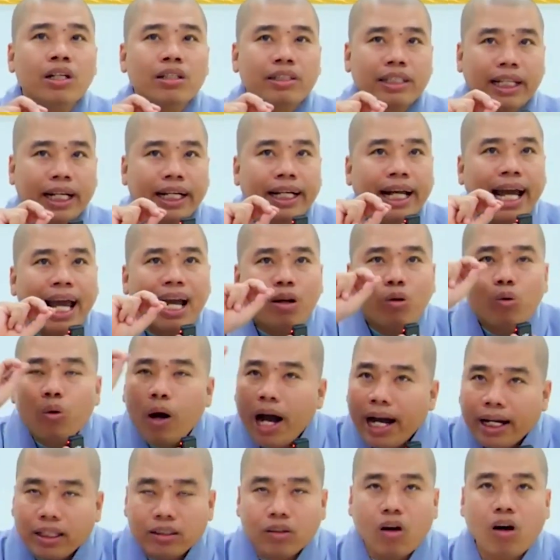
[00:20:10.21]
sẽ khác
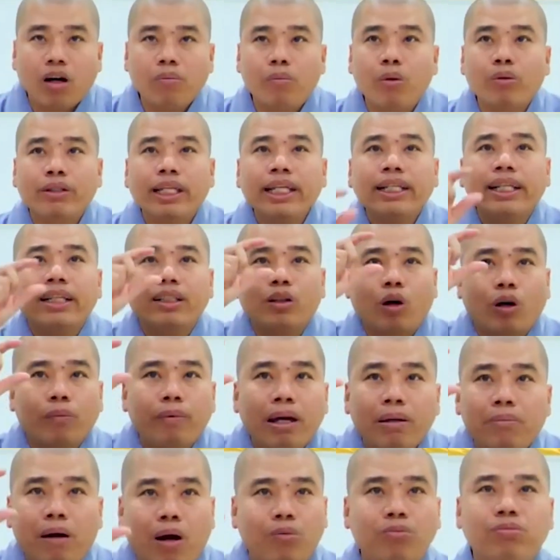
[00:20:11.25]
hoàn toàn một chiếc điện thoại
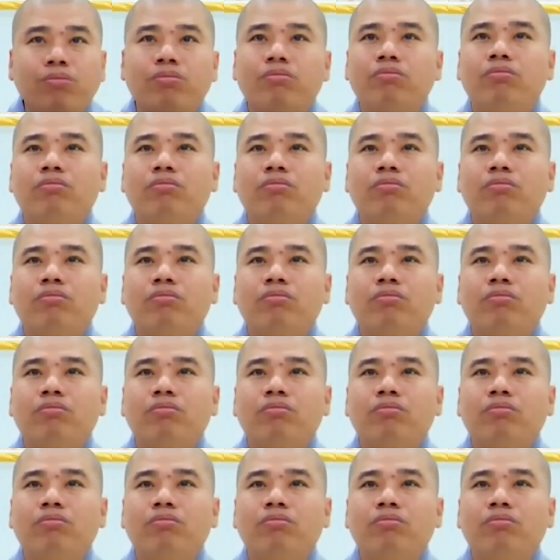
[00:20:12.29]
bé bỏng.